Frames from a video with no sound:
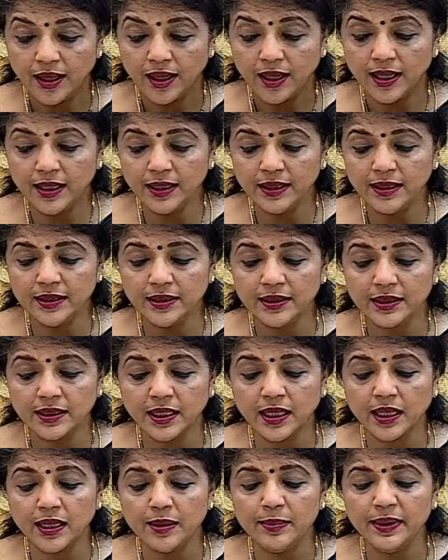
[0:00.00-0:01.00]
அடுத்து
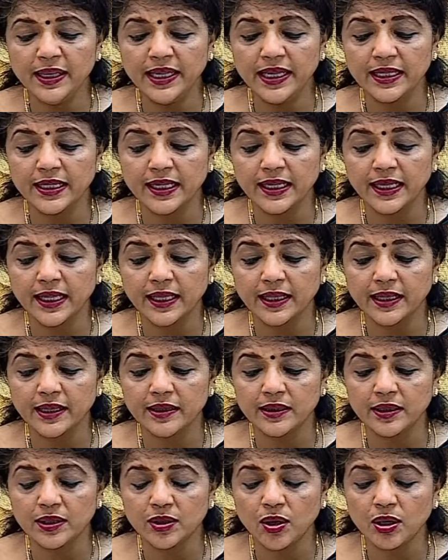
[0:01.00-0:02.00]
கண்மணி என்ற
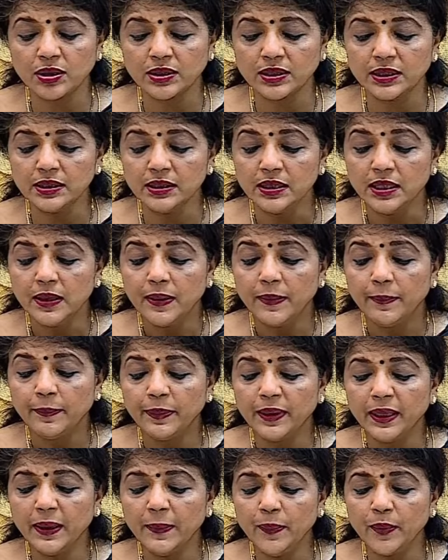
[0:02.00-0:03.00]
நேயர்கள் டாக்டர்
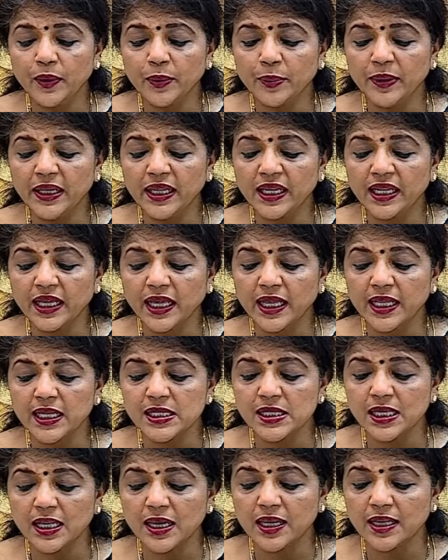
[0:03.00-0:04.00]
பிறப்புறப்பில் எனக்கு
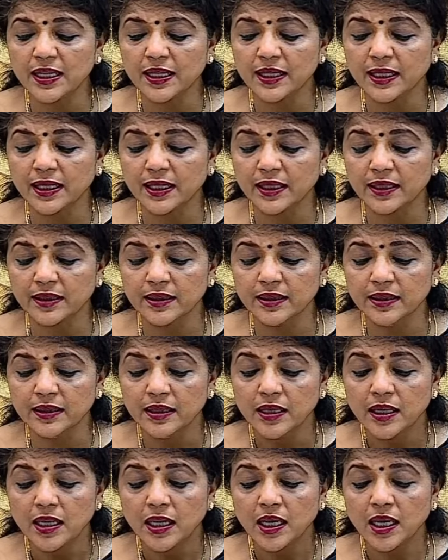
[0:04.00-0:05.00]
எரிச்சலாக இருக்கிறது
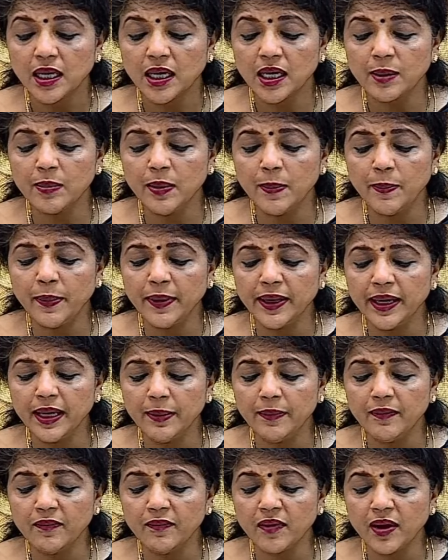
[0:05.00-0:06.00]
கர்ப்பப்பை
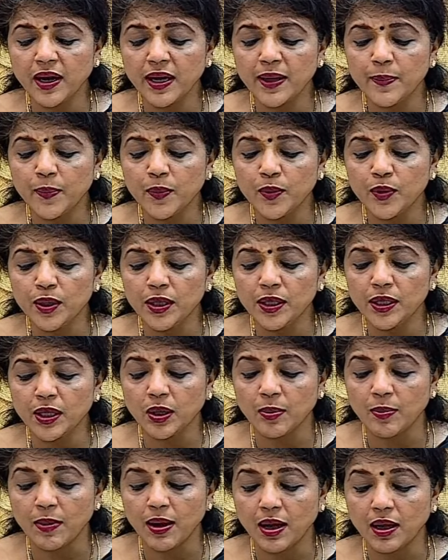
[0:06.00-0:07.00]
வாய் புண்ணு
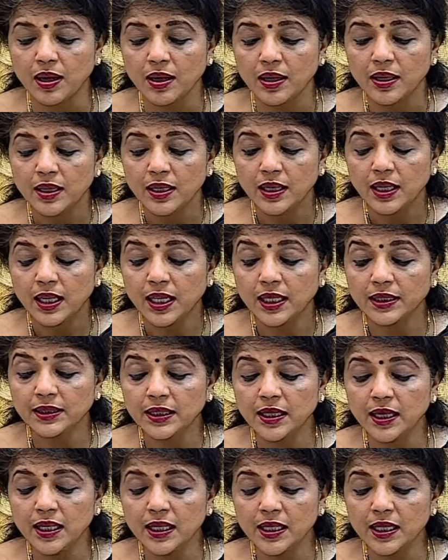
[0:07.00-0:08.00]
இருக்குமா
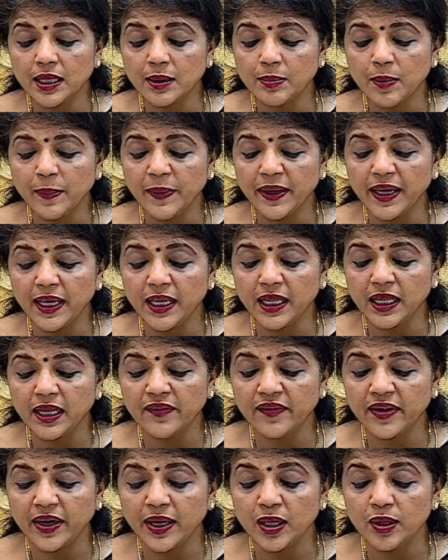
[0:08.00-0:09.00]
அதனால் கர்ப்பப்பை எடுக்க
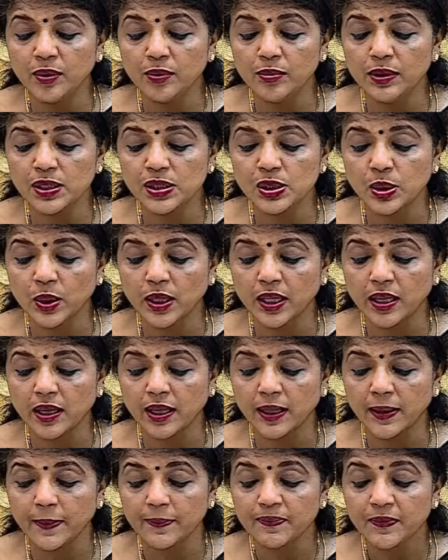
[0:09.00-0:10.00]
வேண்டும்னு சொல்கிறாங்க